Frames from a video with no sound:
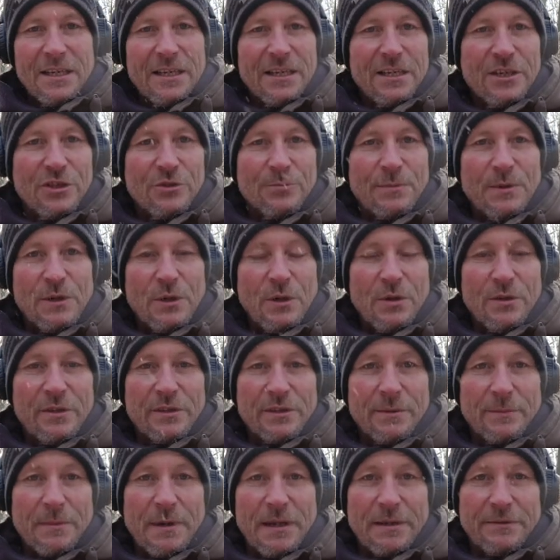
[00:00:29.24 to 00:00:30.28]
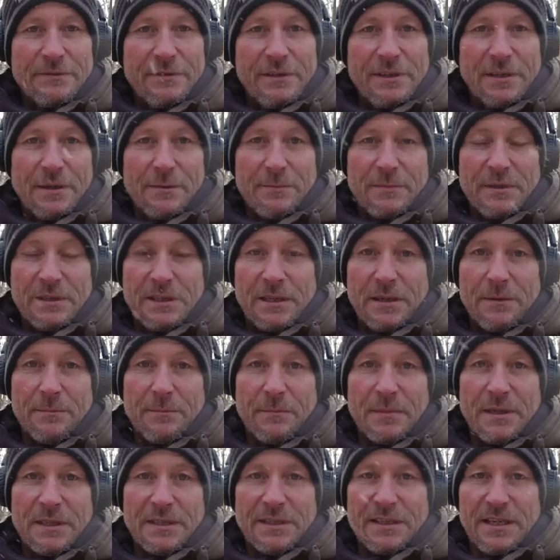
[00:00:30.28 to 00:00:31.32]
ich bin heute mal wieder mit dem
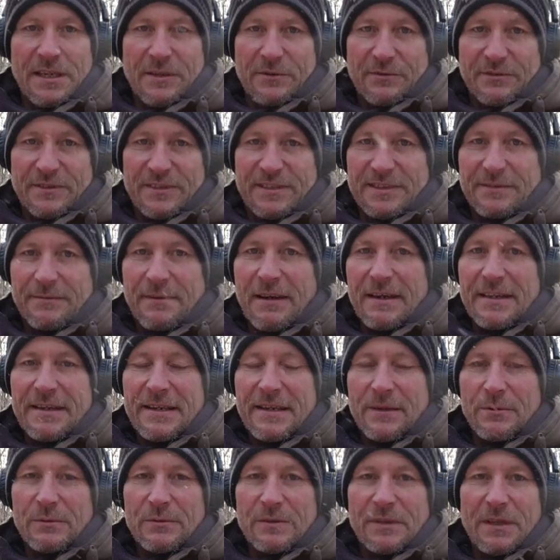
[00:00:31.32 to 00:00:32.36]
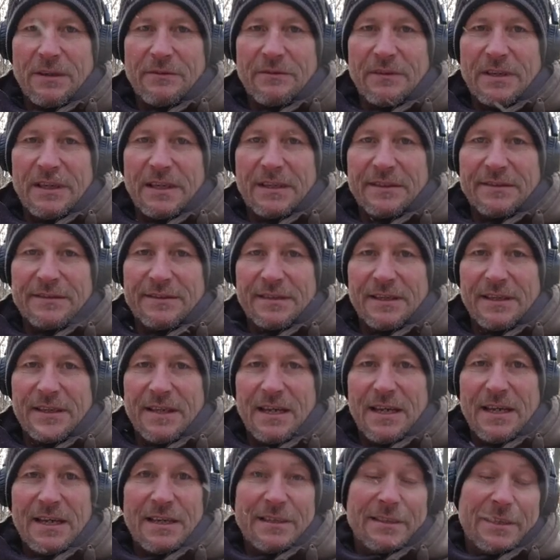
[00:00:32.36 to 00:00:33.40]
Deus 2 unterwegs,
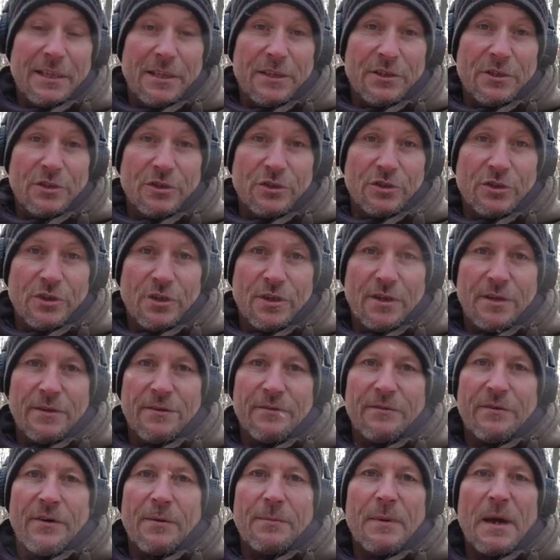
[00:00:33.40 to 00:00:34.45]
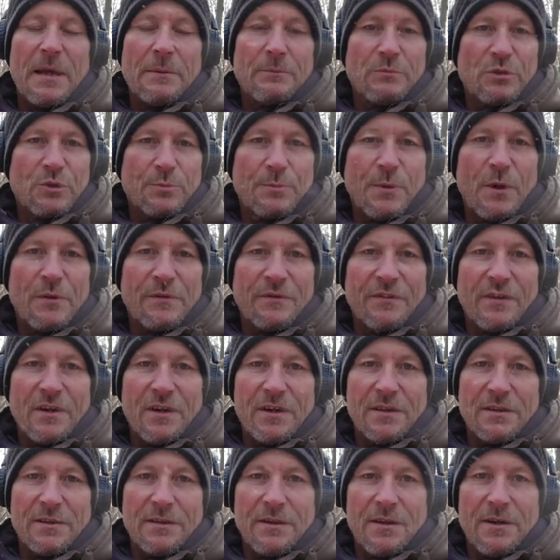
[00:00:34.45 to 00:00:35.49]
den ich von meinem
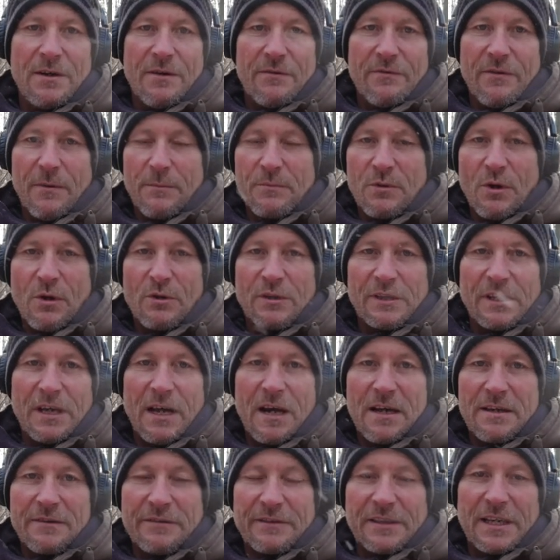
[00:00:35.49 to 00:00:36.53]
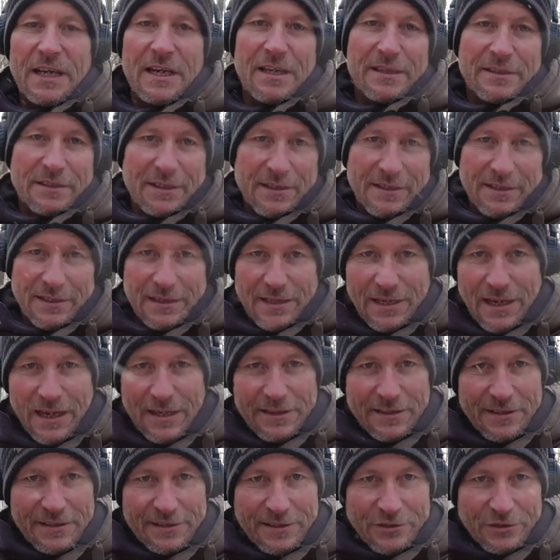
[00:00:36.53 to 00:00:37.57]
Sponsor, vom Jochen Reifenrad,
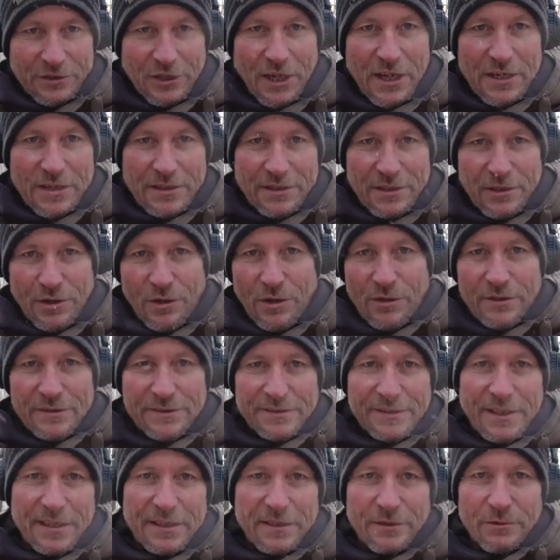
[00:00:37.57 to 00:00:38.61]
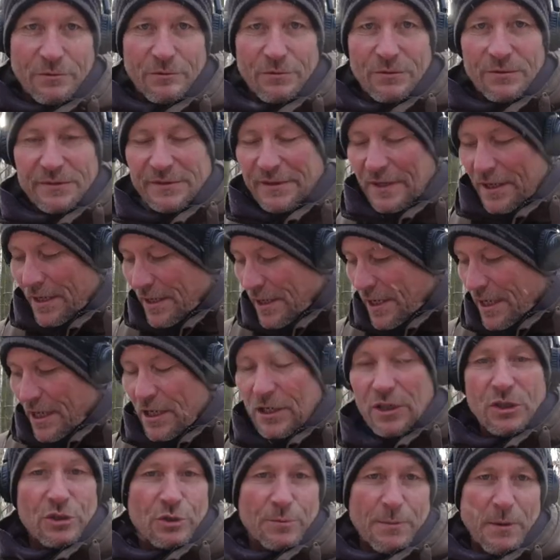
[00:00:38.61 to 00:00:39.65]
an dieser Stelle, Jochen sei gegrüßt,
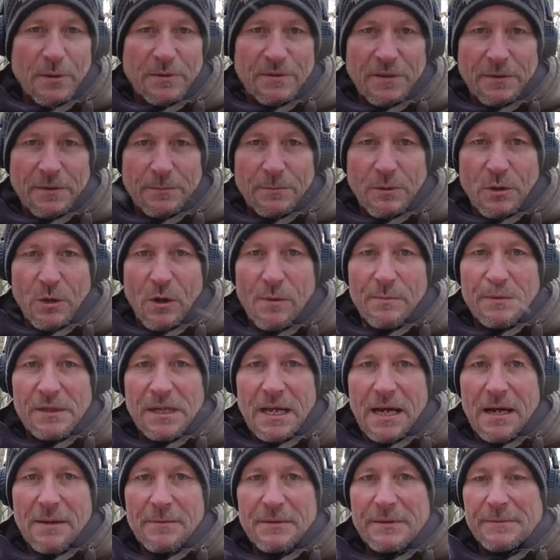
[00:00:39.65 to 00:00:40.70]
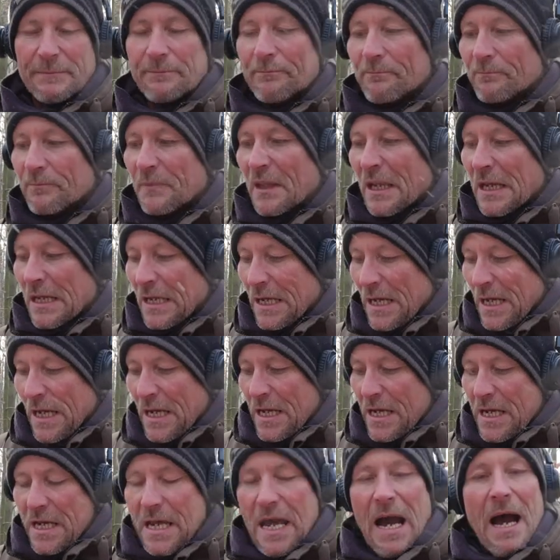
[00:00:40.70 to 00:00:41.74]
gesponsert bekommen habe.
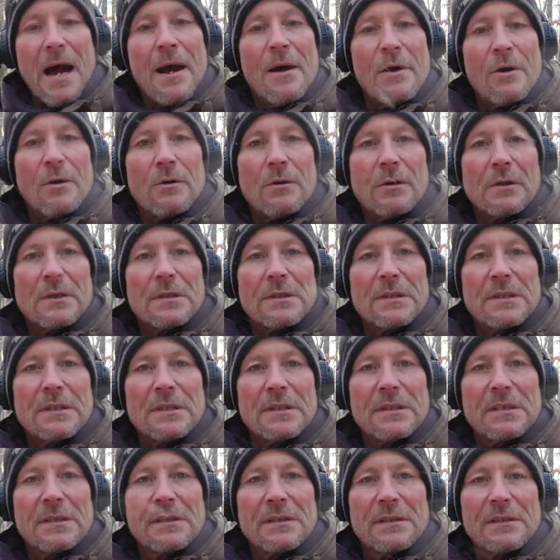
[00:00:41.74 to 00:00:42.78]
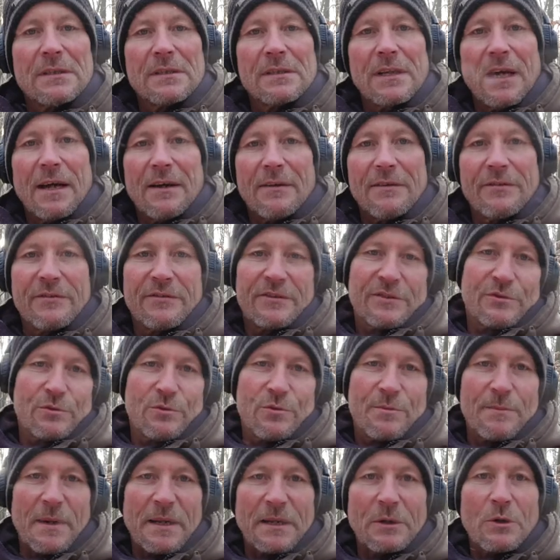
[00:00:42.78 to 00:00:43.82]
Ja, und ja,
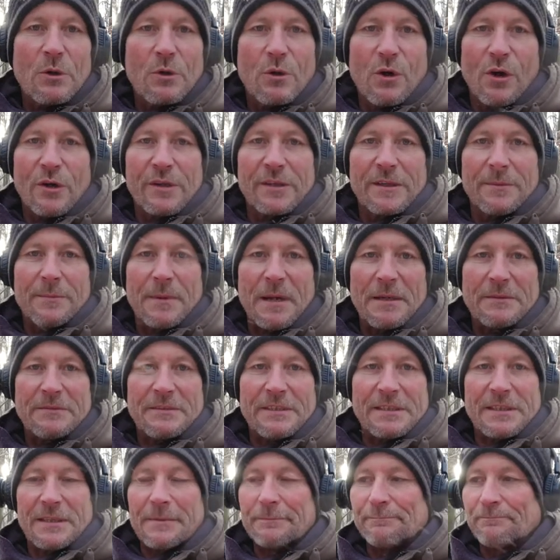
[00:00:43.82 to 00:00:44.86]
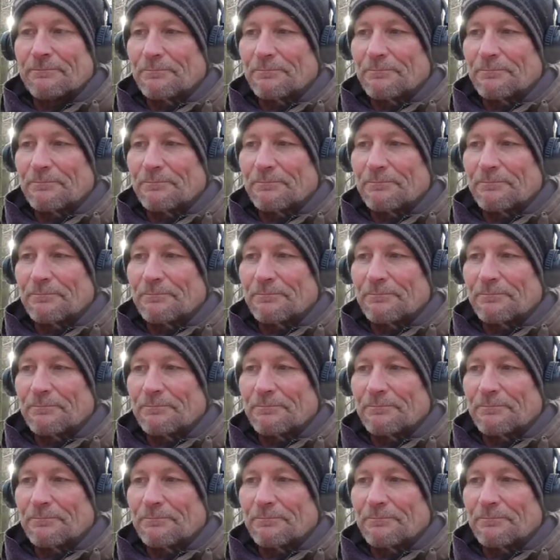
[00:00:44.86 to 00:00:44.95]
versuche mein Glück heute mal wieder.